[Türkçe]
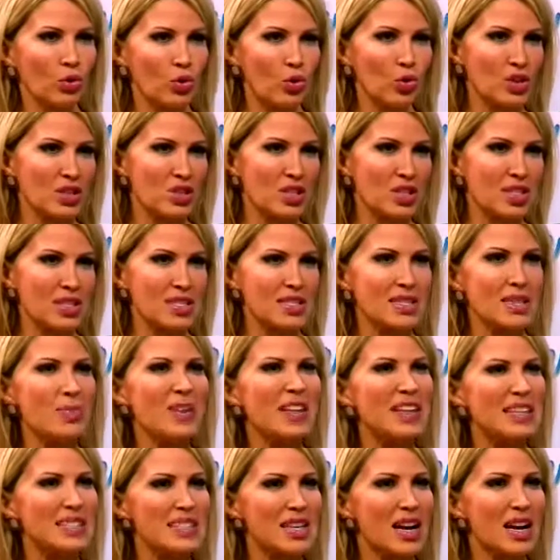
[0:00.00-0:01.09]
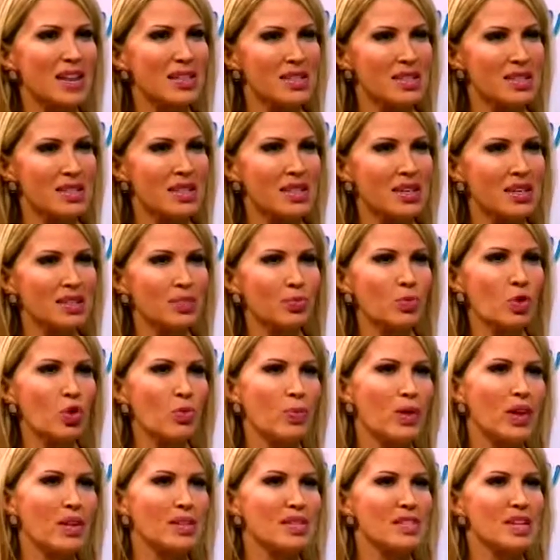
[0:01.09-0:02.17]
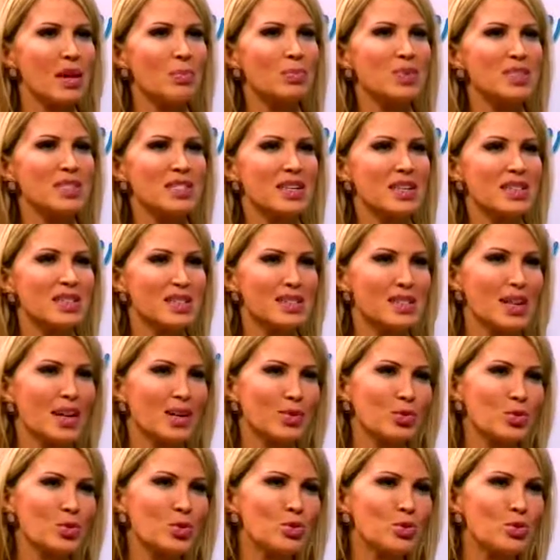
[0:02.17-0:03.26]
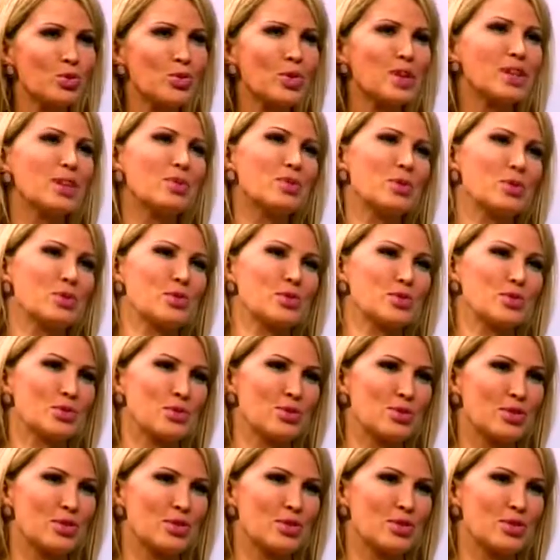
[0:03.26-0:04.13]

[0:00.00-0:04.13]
gün içerisinde bir iki saatinizi ayırıp göbeğinizden, baseninizden kurtulup gidebiliyorsunuz.